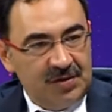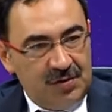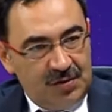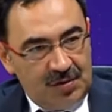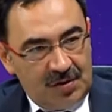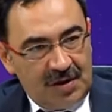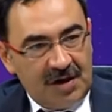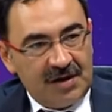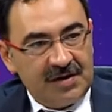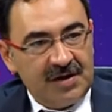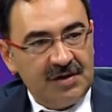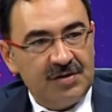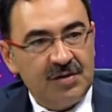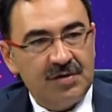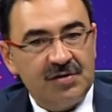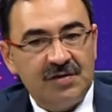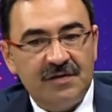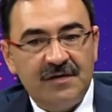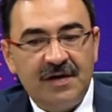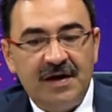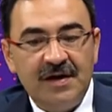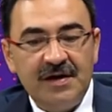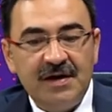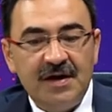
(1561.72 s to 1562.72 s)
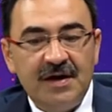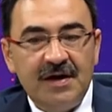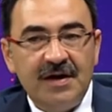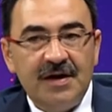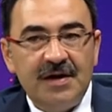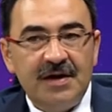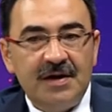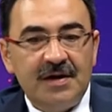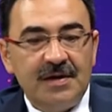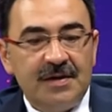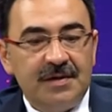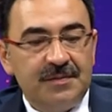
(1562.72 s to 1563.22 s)
Türk atasözü var
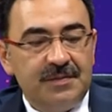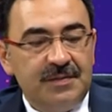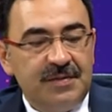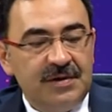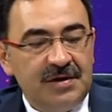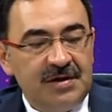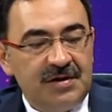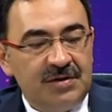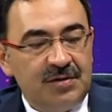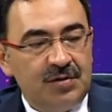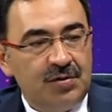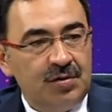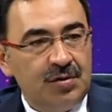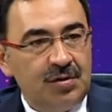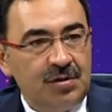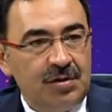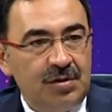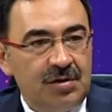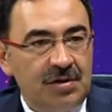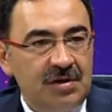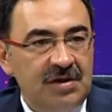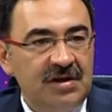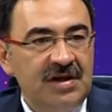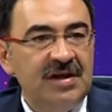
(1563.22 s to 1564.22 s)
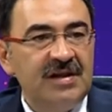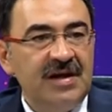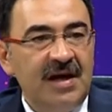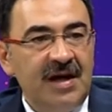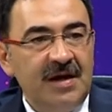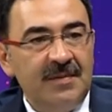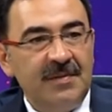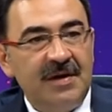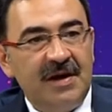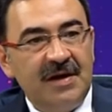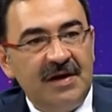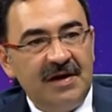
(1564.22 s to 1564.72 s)
bir Türk yedi
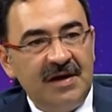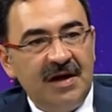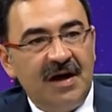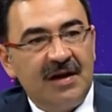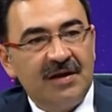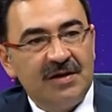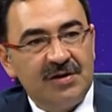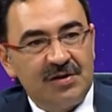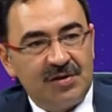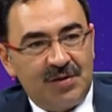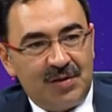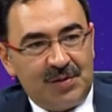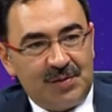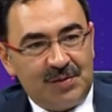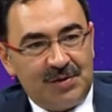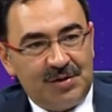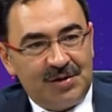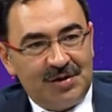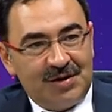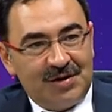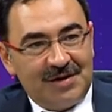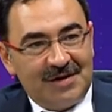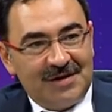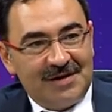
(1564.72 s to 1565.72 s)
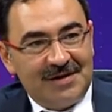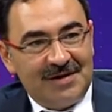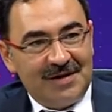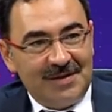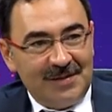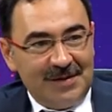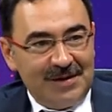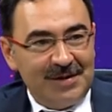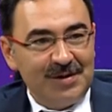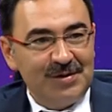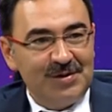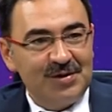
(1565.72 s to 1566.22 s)
Ermeni'yi yalnız görmüş diye
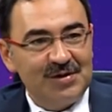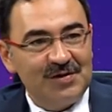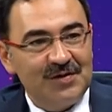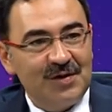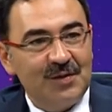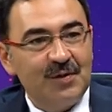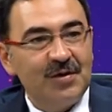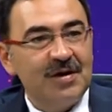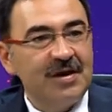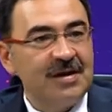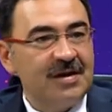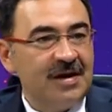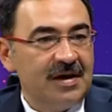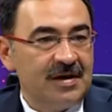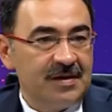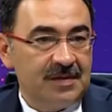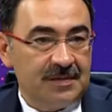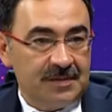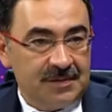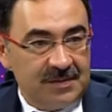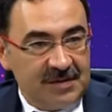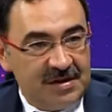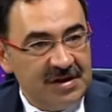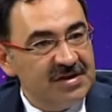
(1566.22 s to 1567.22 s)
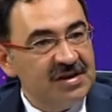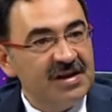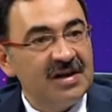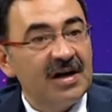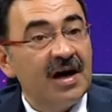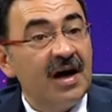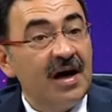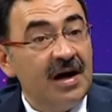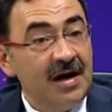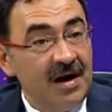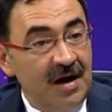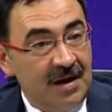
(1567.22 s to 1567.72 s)
bir atasözü var. Bu kadar hmm. hiç
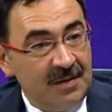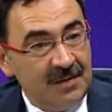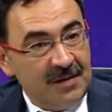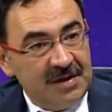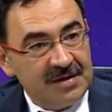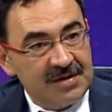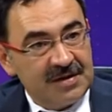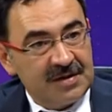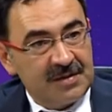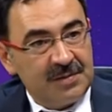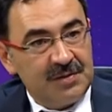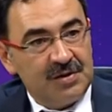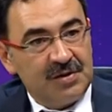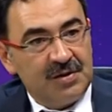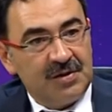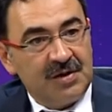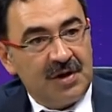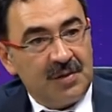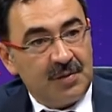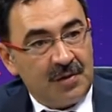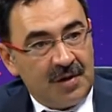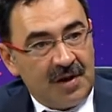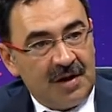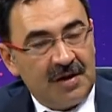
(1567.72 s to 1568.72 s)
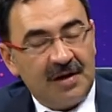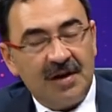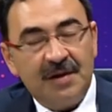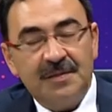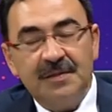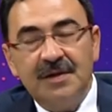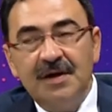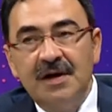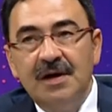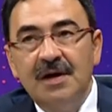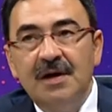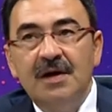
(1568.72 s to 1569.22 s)
ikale almazdık biz onlar bu
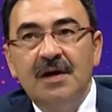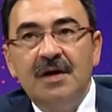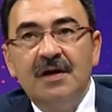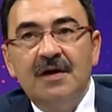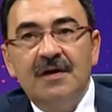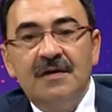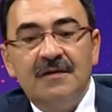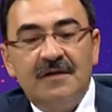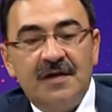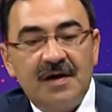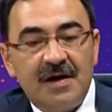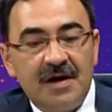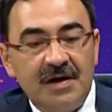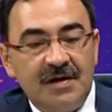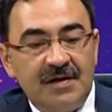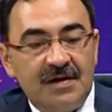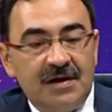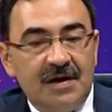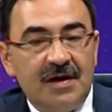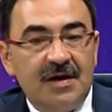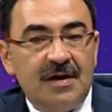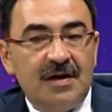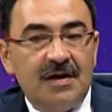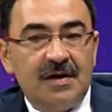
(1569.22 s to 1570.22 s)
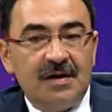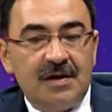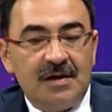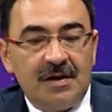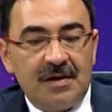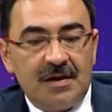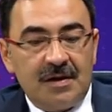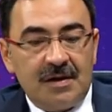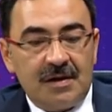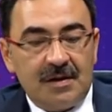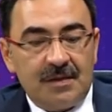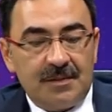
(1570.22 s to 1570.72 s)
anlamda. Fakat
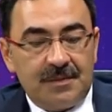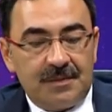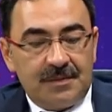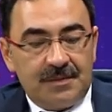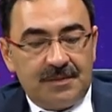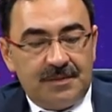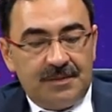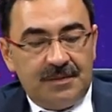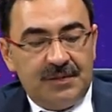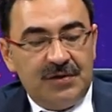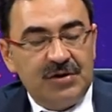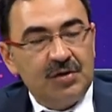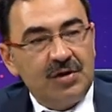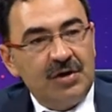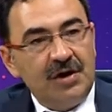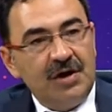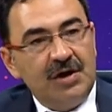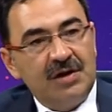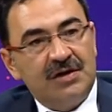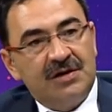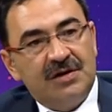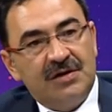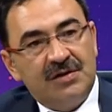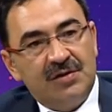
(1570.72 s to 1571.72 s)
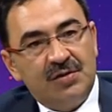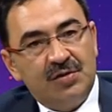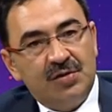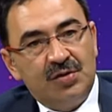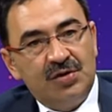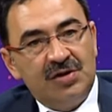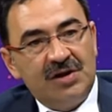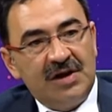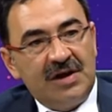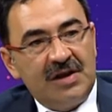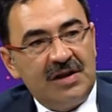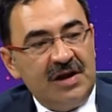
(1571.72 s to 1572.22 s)
e, biz oraya
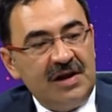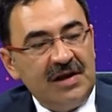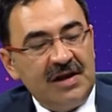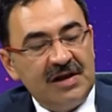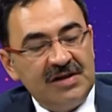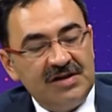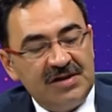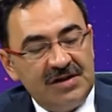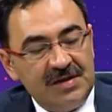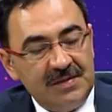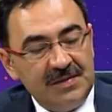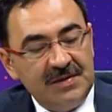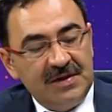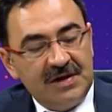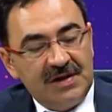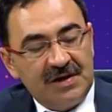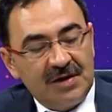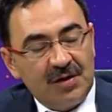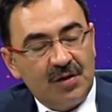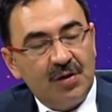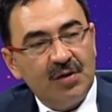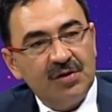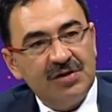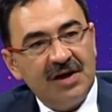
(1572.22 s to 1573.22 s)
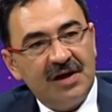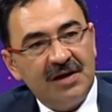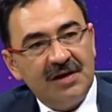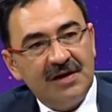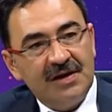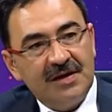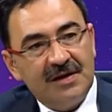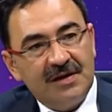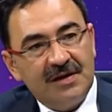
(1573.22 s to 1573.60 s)
yürüyüşe giderken şimdiki hoca... Şimdi yürüyüş